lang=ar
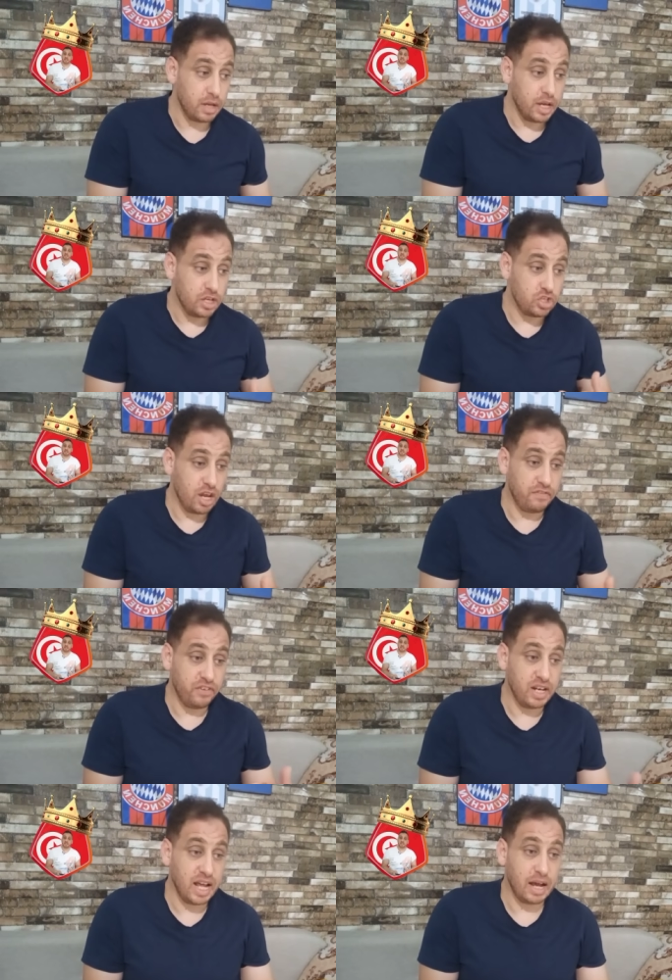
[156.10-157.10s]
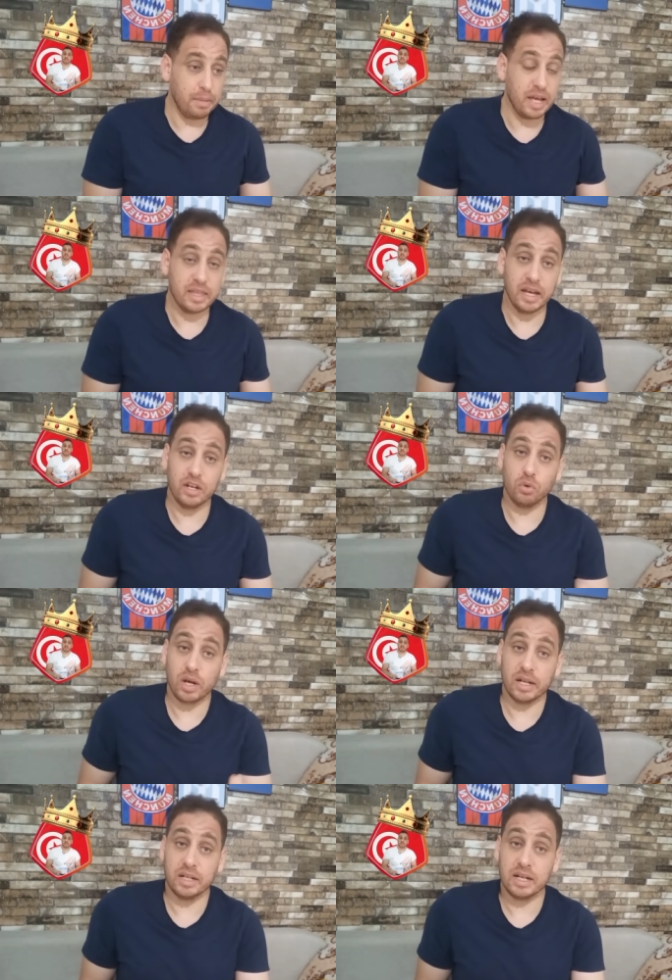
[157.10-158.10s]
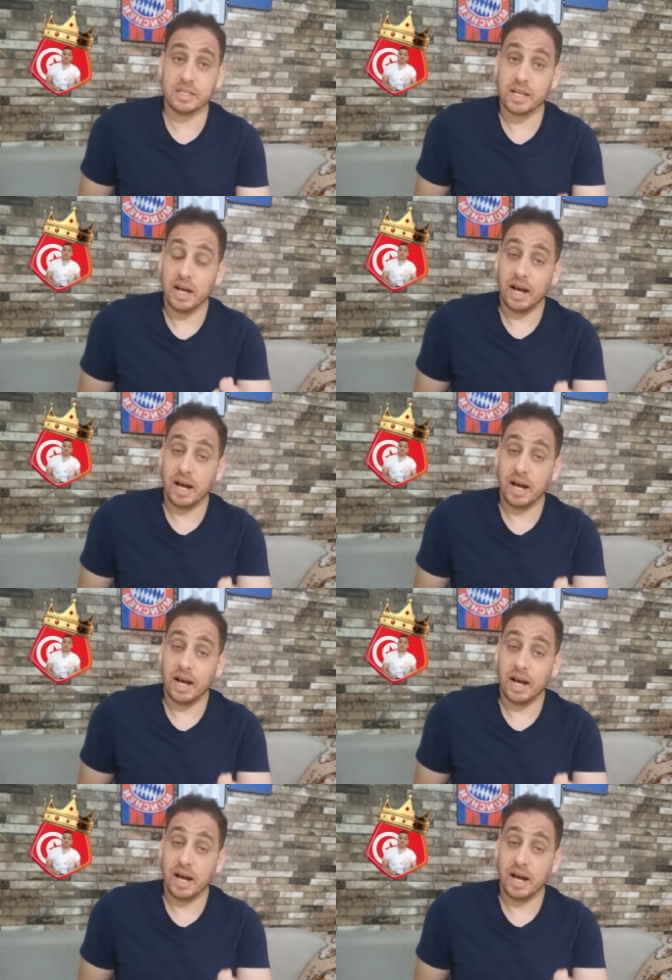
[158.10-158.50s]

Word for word: شاف اللاعب هذا انه قناص